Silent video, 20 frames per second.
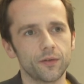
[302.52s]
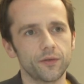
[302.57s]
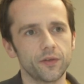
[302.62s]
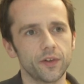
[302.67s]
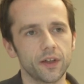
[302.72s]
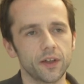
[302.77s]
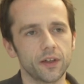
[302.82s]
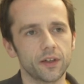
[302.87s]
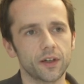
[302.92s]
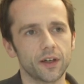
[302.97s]

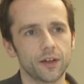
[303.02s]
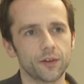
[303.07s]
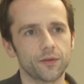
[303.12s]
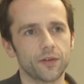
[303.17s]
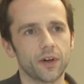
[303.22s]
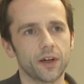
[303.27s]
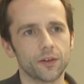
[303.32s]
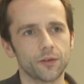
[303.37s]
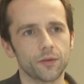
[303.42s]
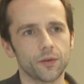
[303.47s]
Fähigkeit
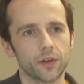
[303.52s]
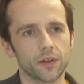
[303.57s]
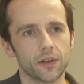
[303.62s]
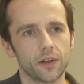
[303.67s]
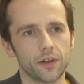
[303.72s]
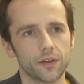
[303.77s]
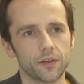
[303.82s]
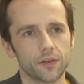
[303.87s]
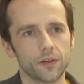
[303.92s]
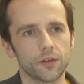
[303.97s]

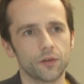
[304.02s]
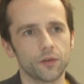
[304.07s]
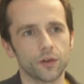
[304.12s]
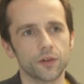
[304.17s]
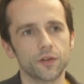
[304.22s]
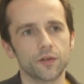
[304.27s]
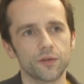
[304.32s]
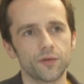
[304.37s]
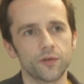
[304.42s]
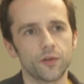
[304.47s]
verantwortlich sind,
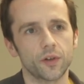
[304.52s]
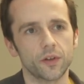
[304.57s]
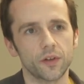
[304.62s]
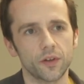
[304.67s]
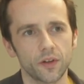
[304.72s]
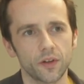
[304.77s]
durchzuführen.